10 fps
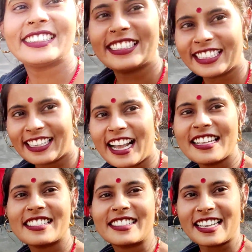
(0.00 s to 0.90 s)
ठीक है
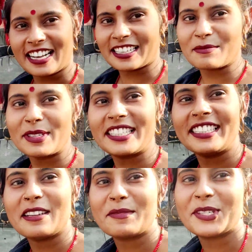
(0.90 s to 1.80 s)
गाइस अगर मेरी
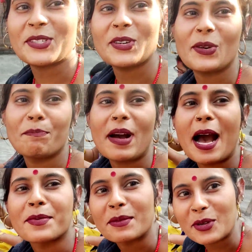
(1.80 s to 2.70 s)
ये वीडियो
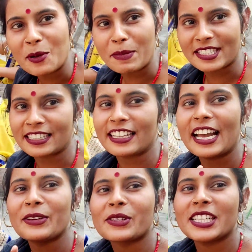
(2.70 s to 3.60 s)
आप सबको पसंद
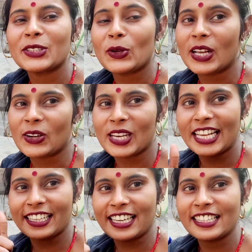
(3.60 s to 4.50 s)
आई होगी तो एक
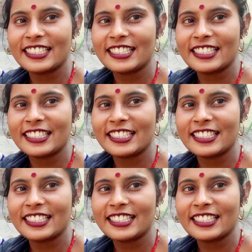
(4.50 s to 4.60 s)
लाइक कर